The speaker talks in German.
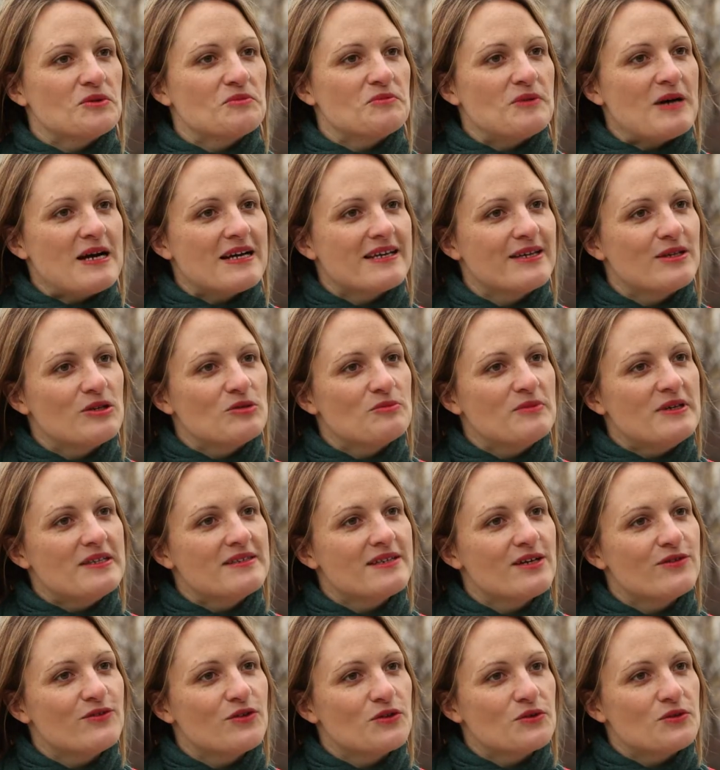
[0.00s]
ein paar
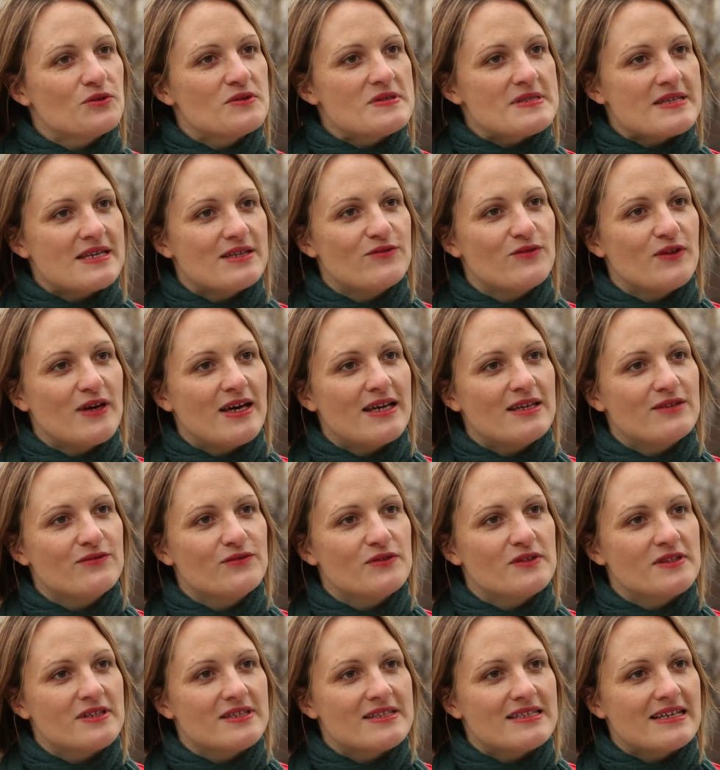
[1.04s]
Kilometer von uns entfernt
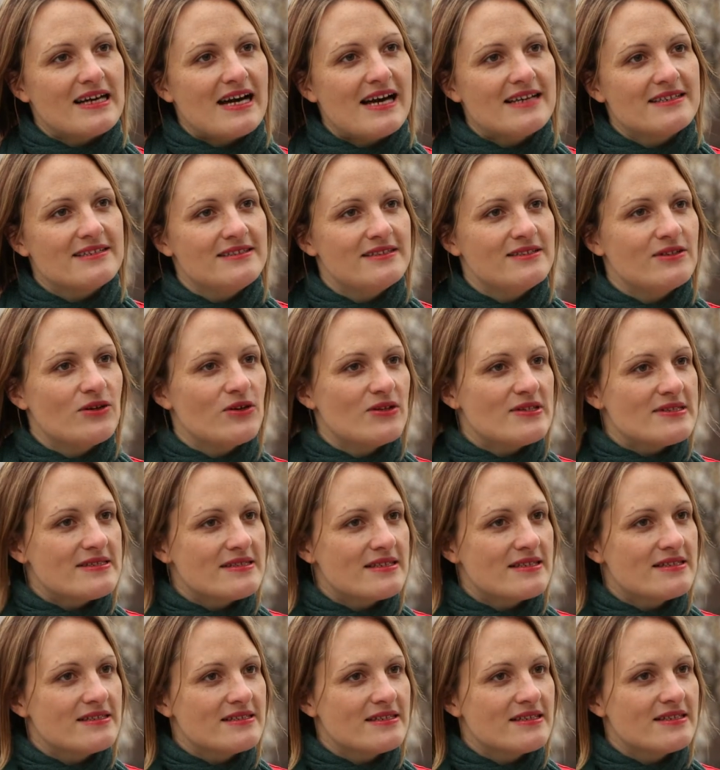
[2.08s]
findet gerade die
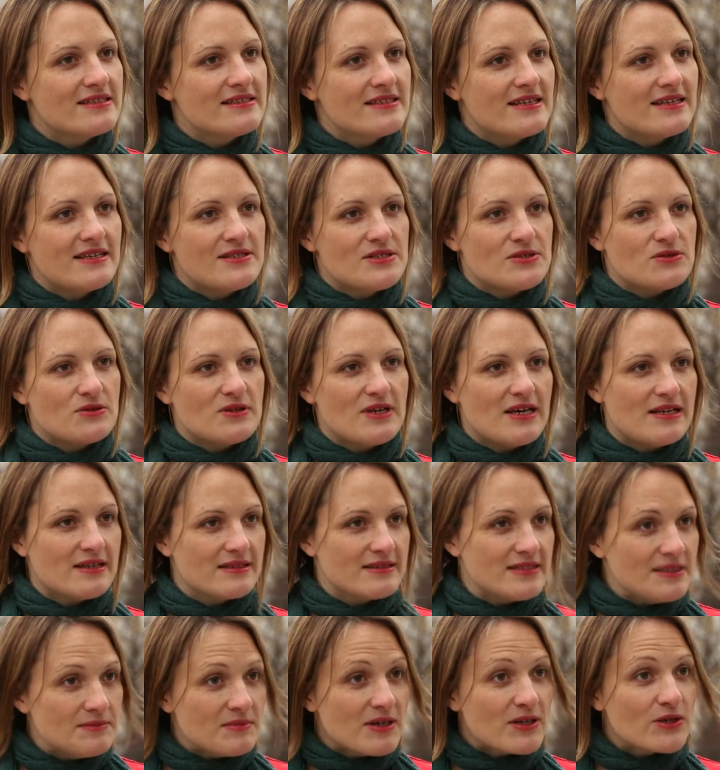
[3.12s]
19. internationale
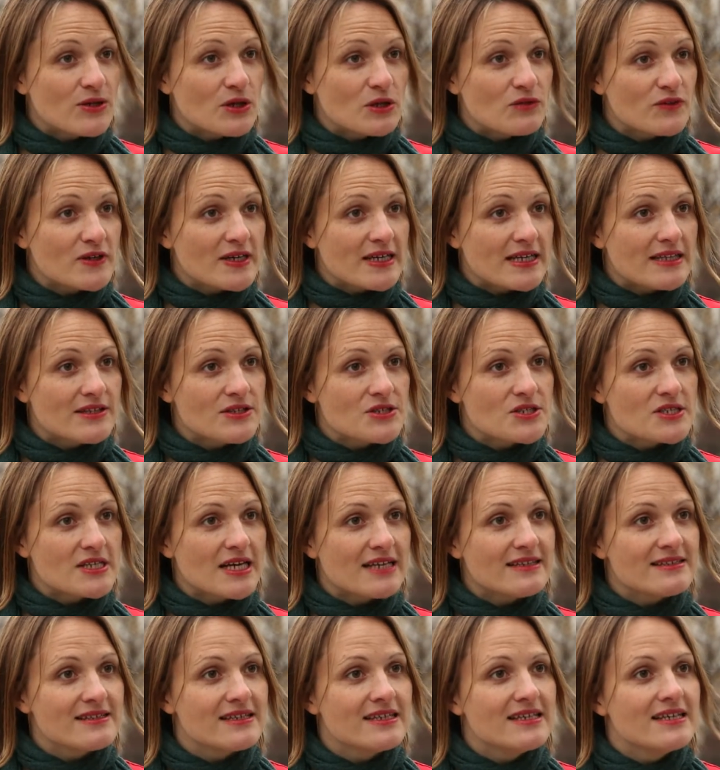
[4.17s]
Klimakonferenz
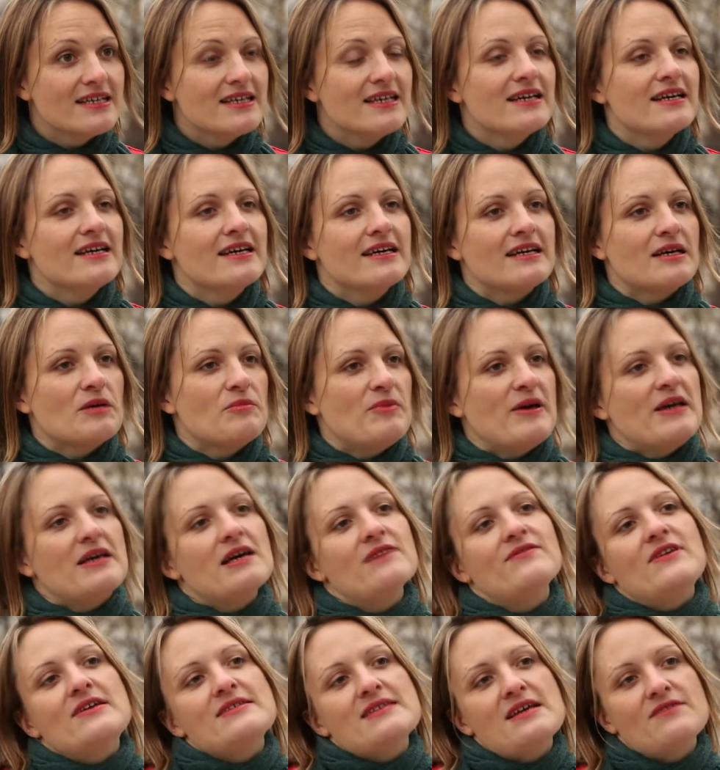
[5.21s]
statt.
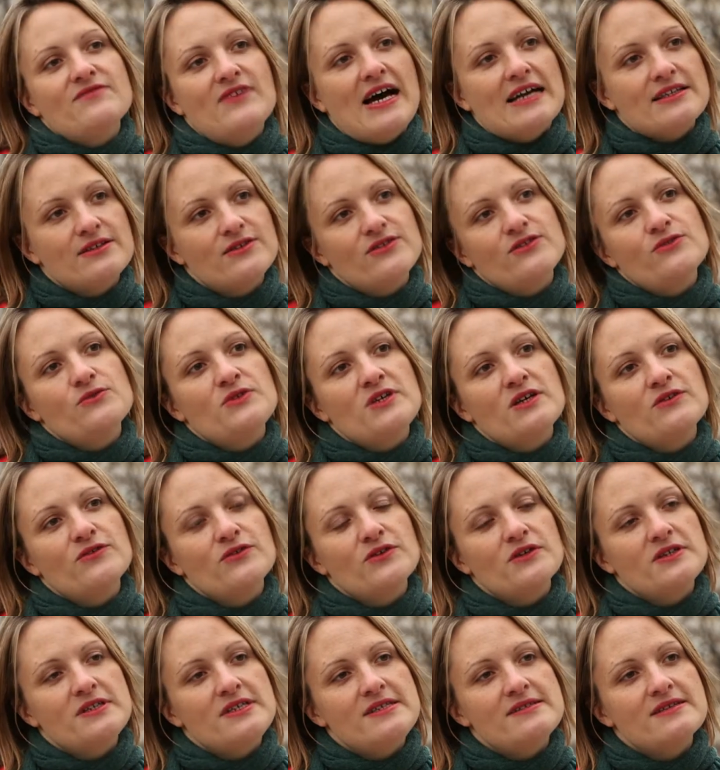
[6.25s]
Rebecca, was erwartest du dir
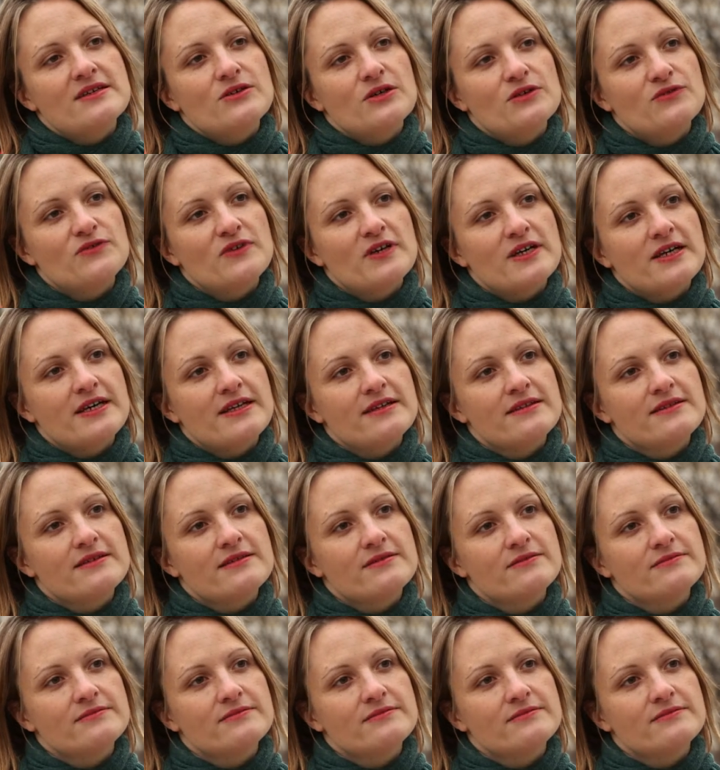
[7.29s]
von dieser Konferenz?